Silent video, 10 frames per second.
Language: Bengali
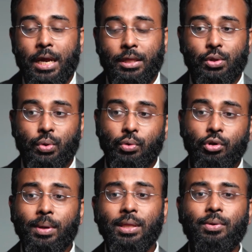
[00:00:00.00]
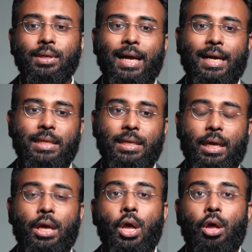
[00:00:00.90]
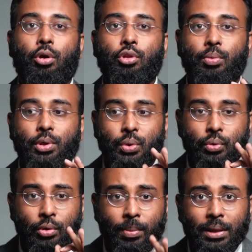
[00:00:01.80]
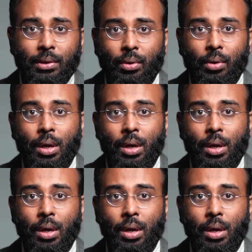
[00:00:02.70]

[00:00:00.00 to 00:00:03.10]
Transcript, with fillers: দেন শুধুমাত্র টাকা দিয়ে অথবা শুধুমাত্র